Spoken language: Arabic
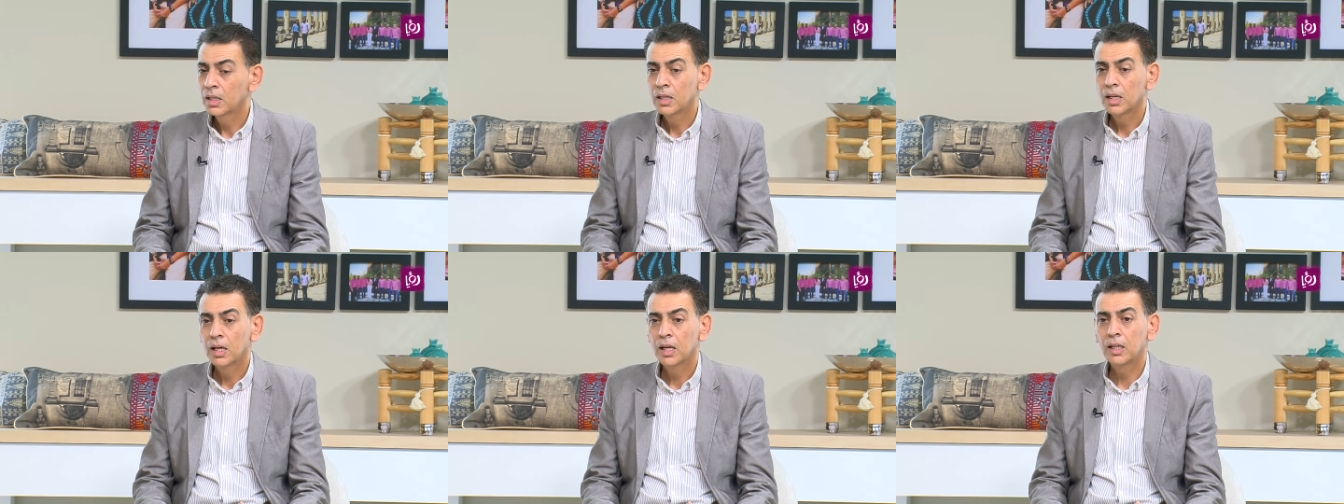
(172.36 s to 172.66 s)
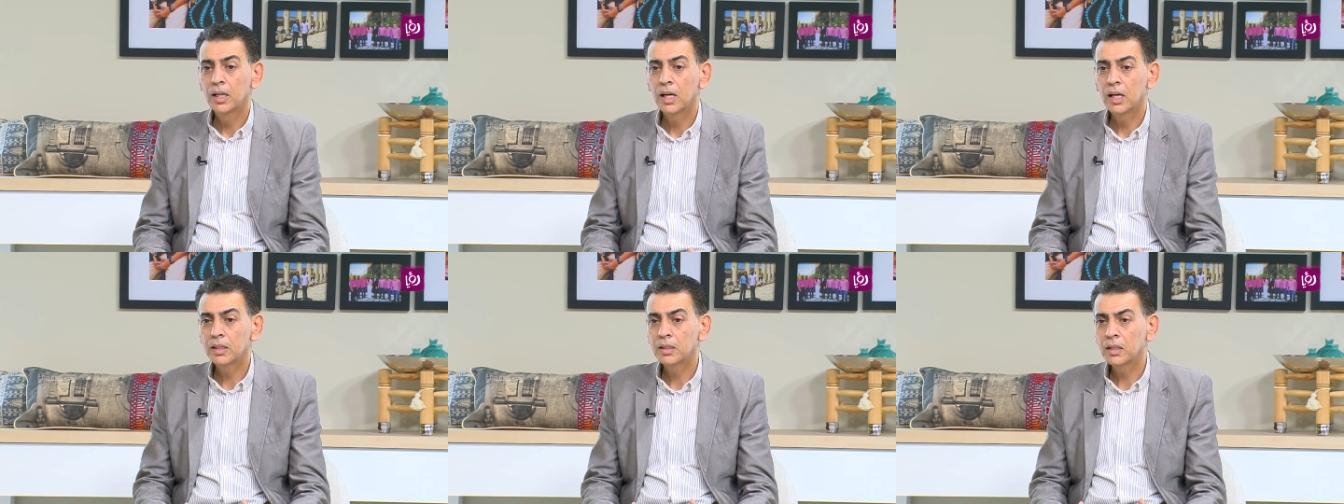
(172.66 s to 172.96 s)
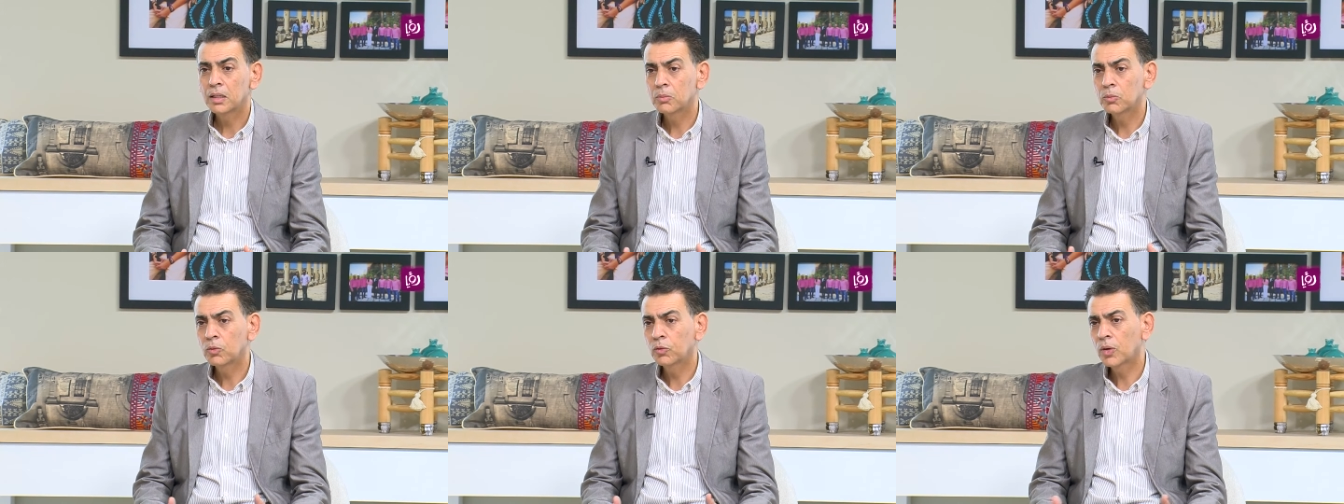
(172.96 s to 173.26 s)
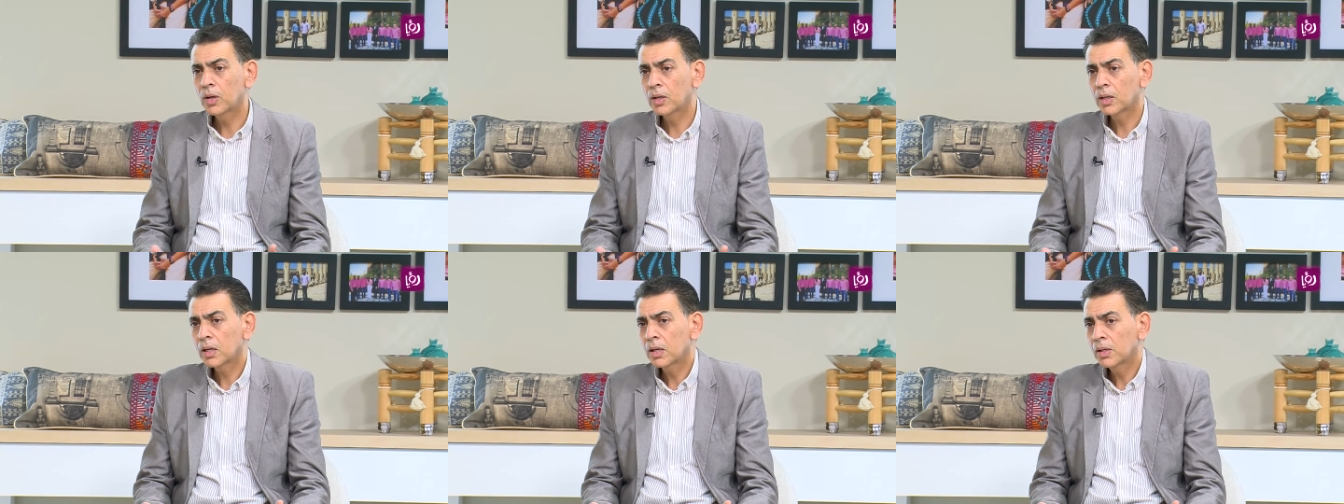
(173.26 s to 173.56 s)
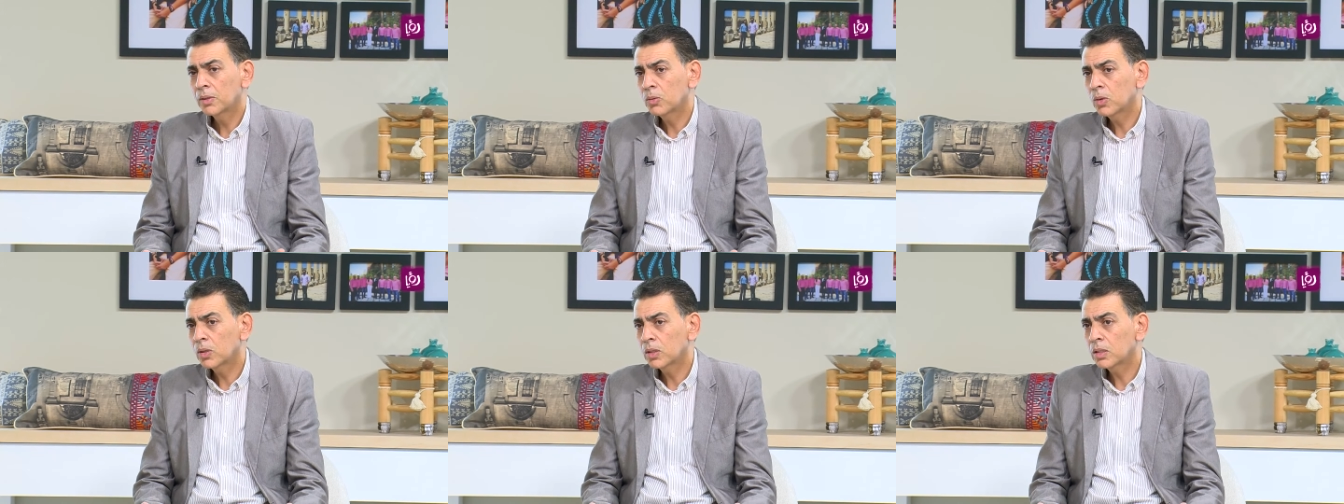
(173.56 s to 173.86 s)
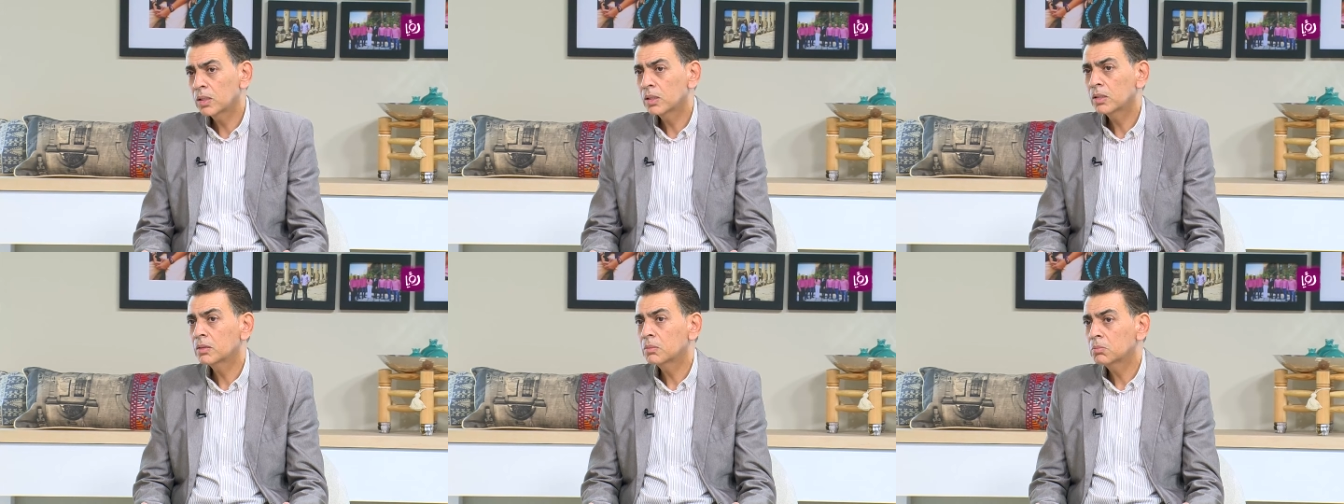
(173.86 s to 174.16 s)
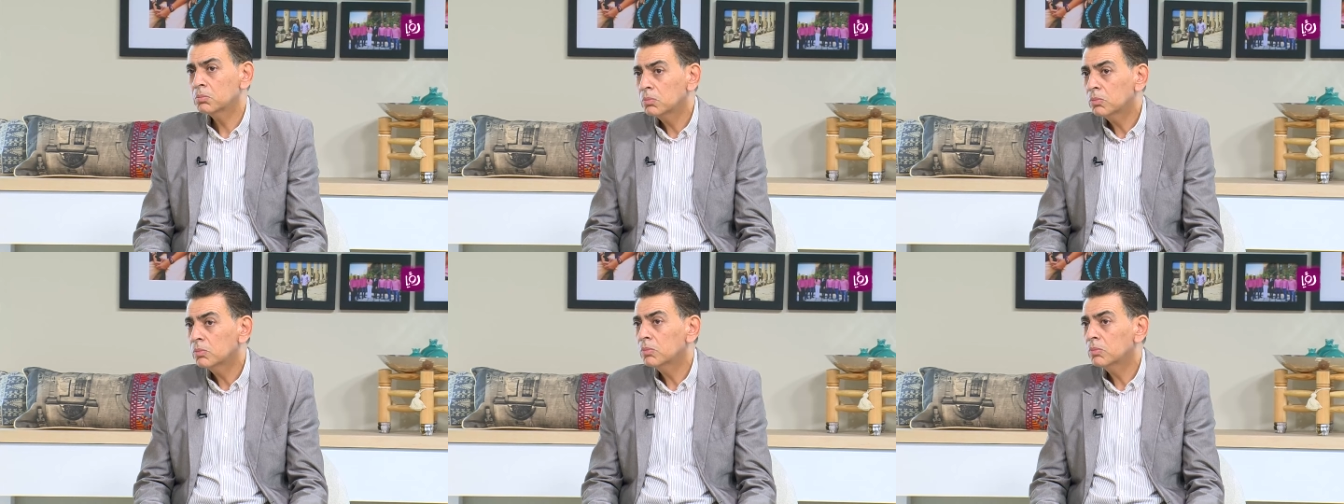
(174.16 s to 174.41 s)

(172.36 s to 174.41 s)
هلا انا المفارقه انه انا